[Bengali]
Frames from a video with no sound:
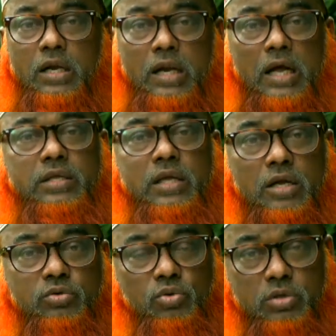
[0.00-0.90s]
নাতে
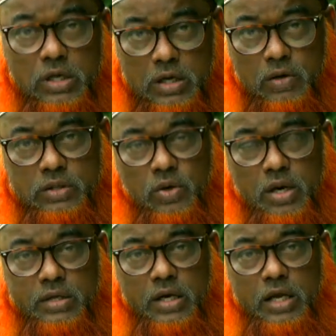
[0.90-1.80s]
রাসুল তেরাওয়াত করা
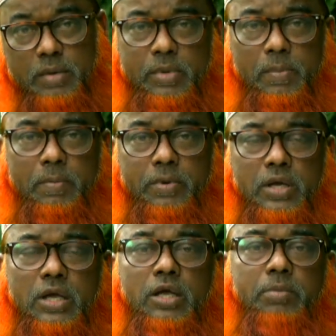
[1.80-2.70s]
যায় এমনিভাবে
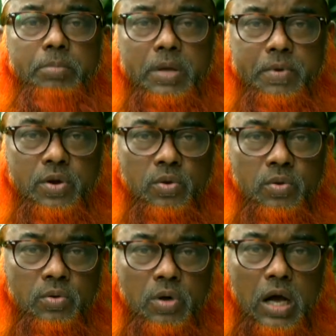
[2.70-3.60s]
বিভিন্ন
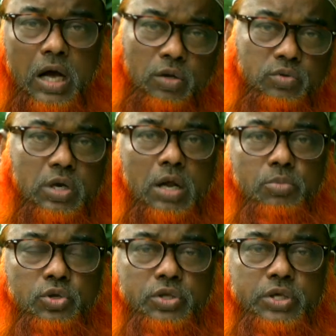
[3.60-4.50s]
আলোচনার
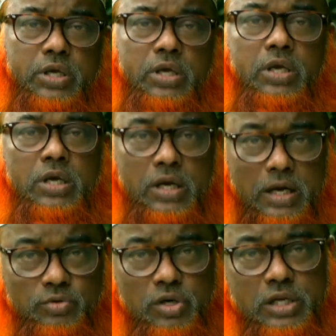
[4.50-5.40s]
মধ্য দিয়ে
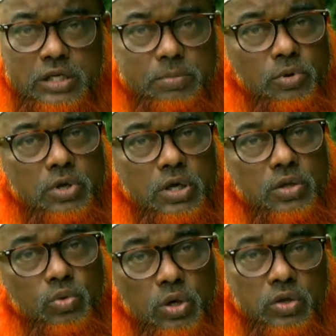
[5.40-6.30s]
রাসুলের জীবনকে
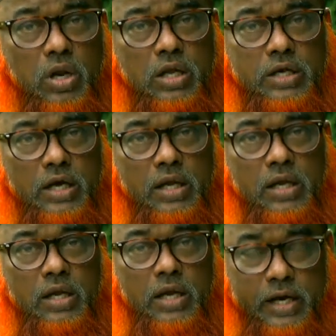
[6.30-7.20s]
তুলে ধরা যায়
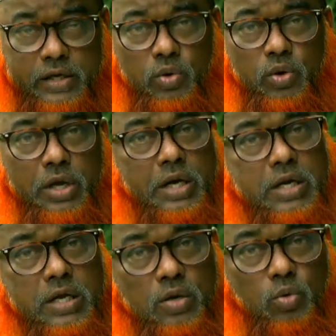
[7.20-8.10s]
এটা হলো
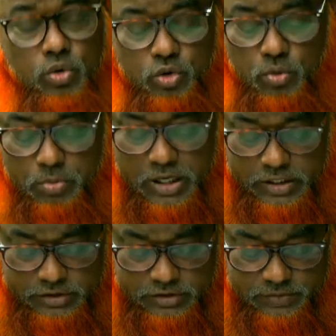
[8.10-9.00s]
একটি উত্তম কাজ